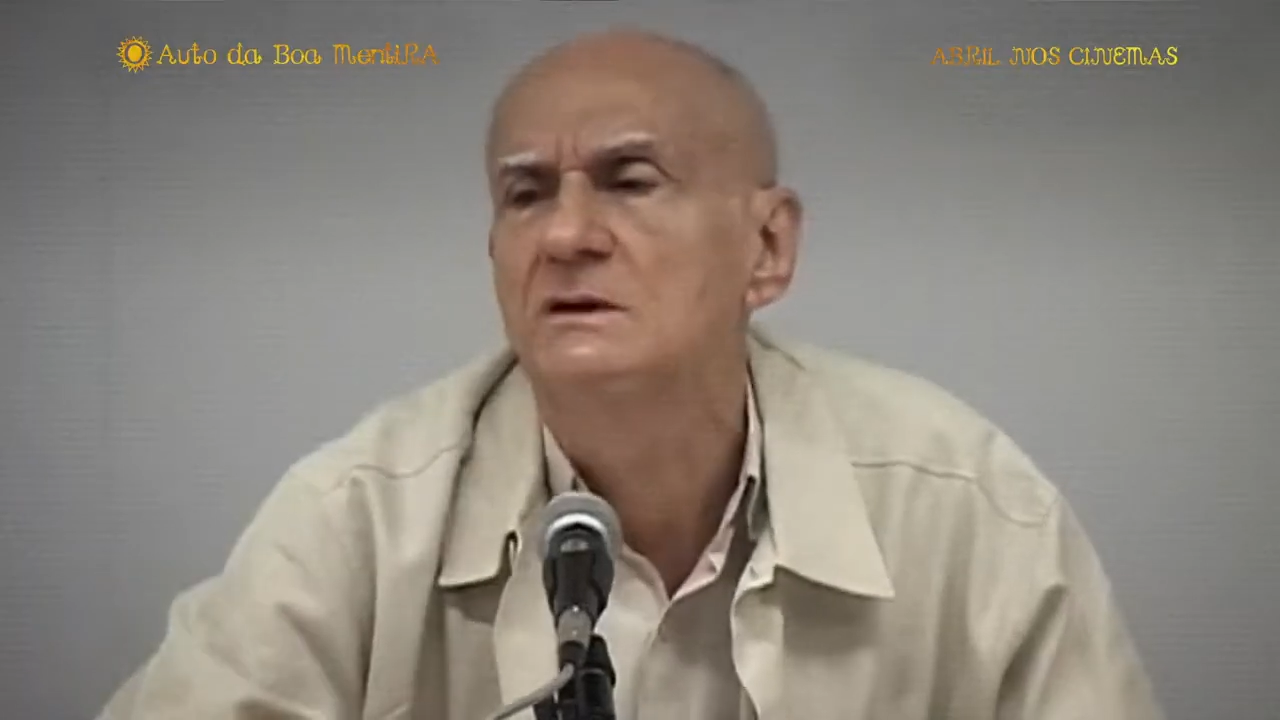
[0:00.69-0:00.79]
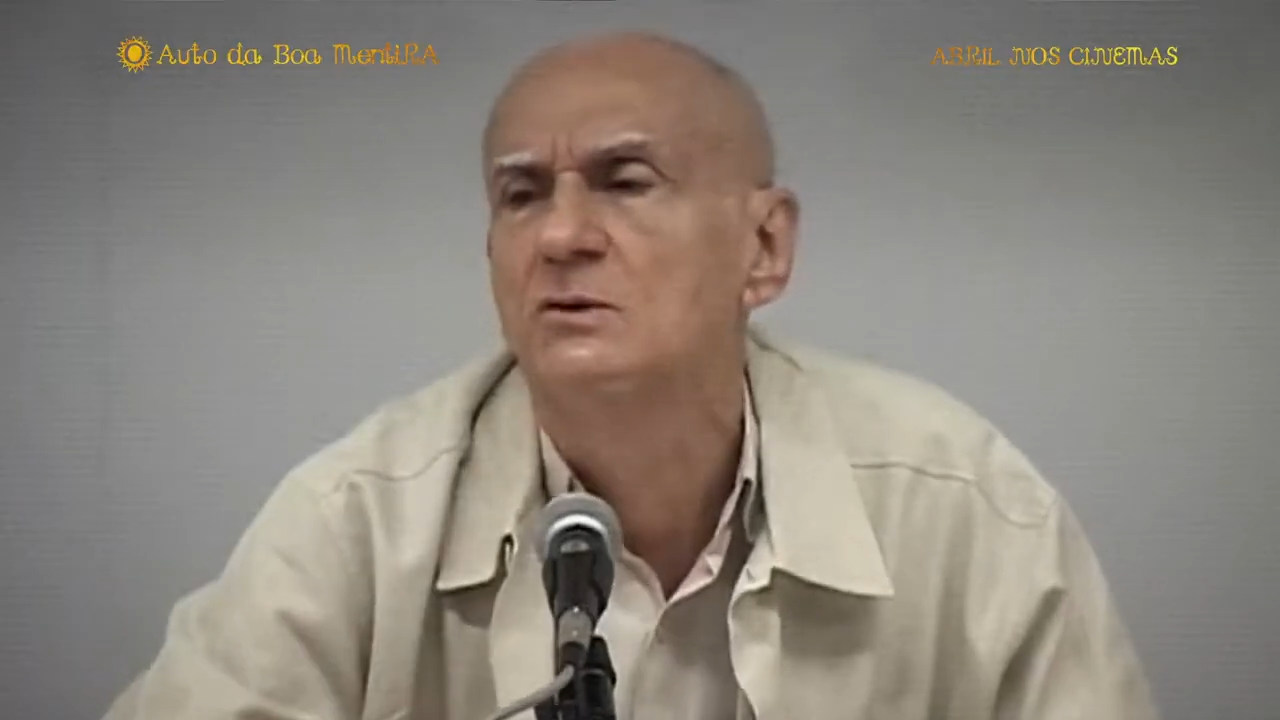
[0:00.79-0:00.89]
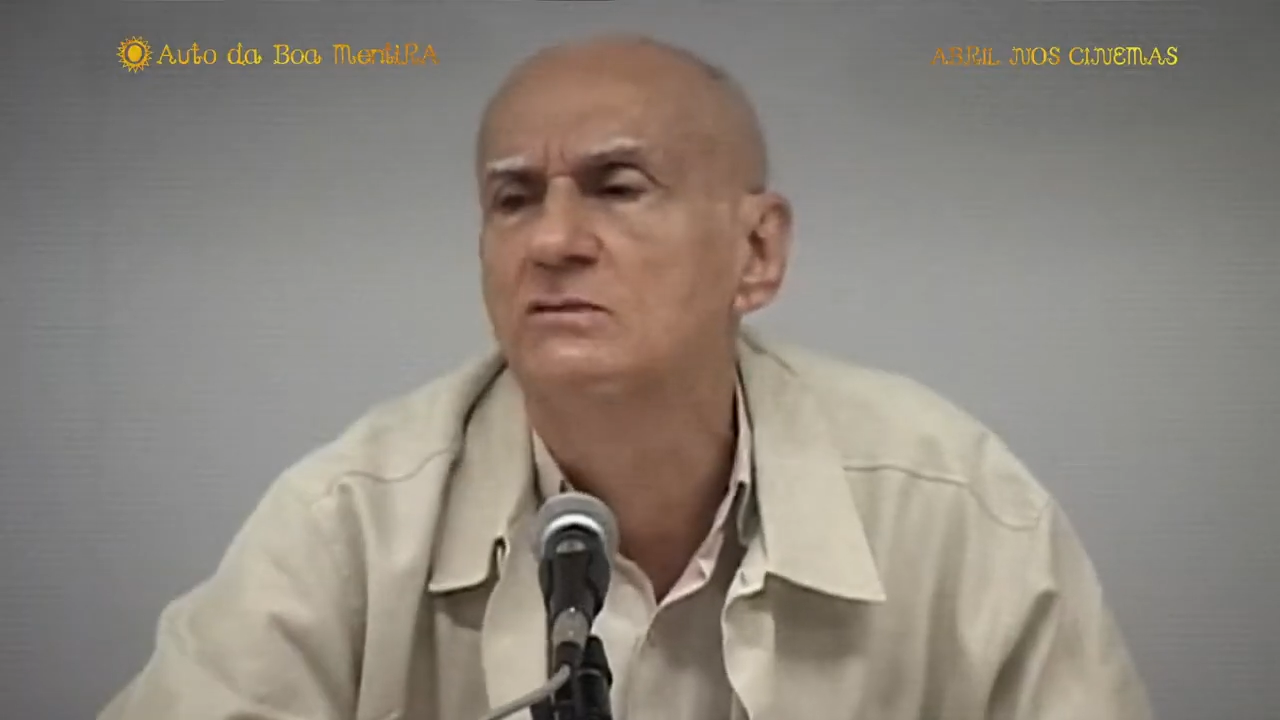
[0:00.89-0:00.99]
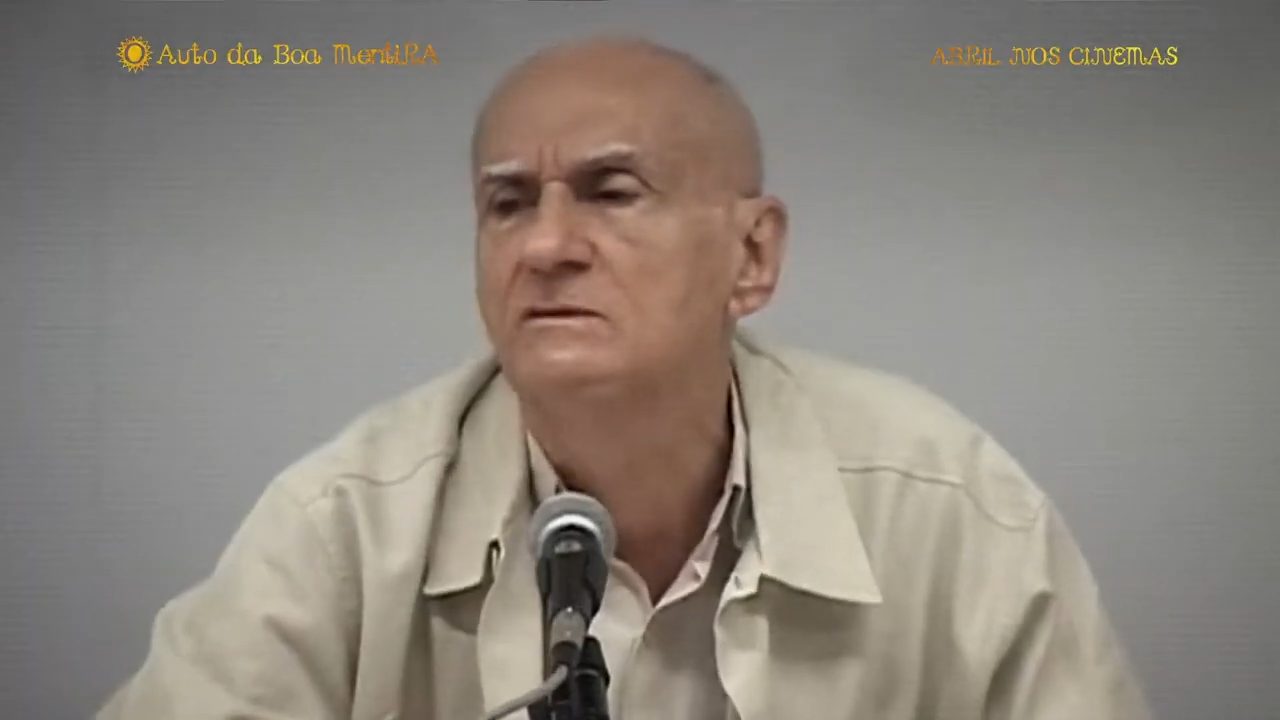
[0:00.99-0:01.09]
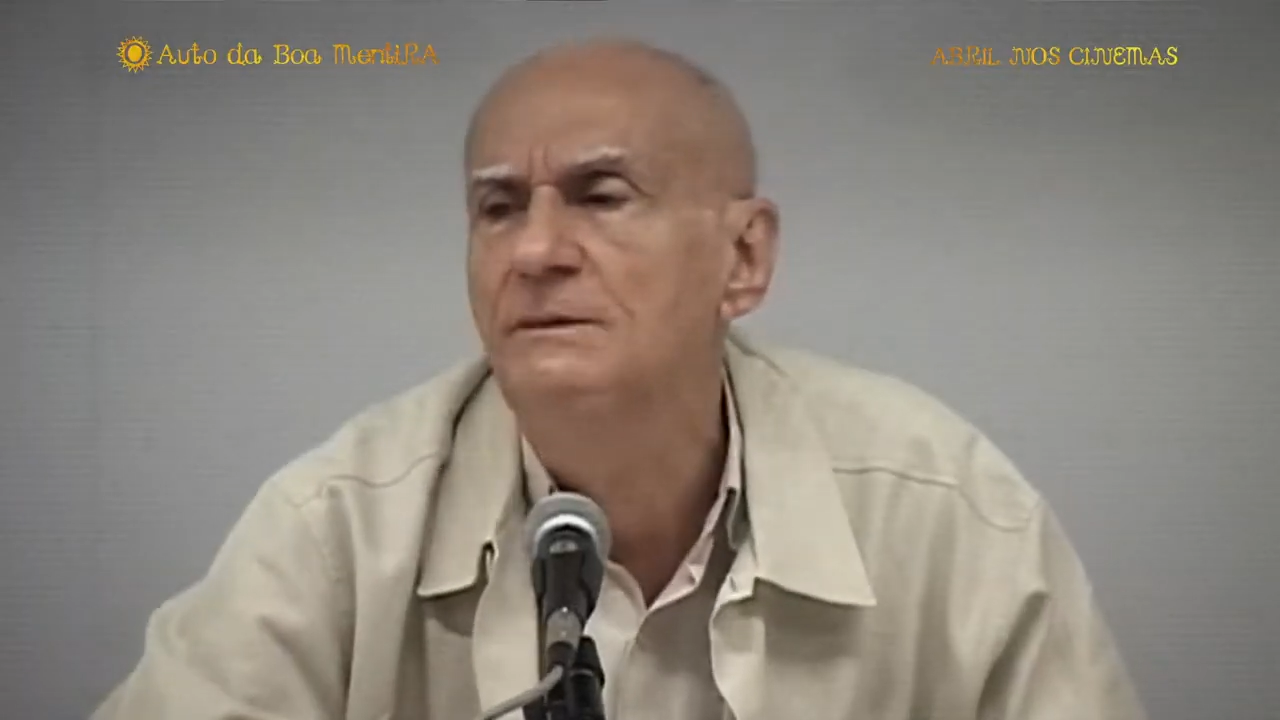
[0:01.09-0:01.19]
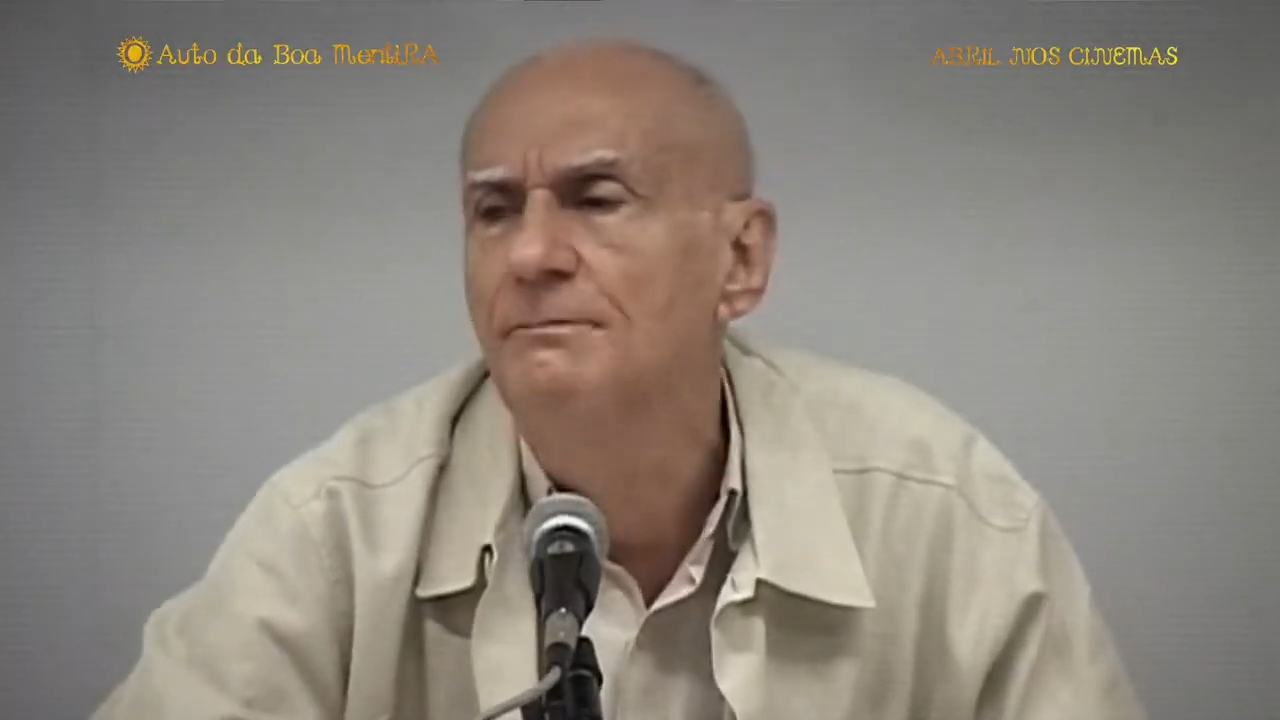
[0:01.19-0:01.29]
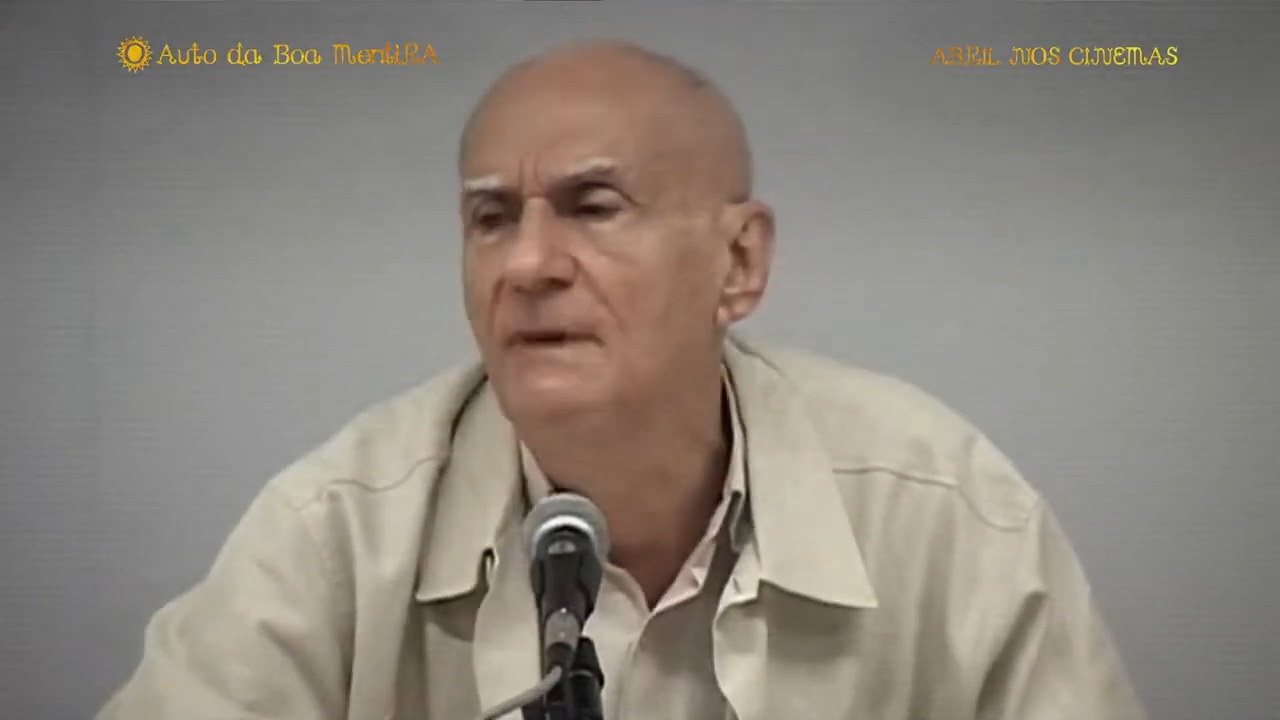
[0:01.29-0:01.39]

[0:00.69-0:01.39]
mentiroso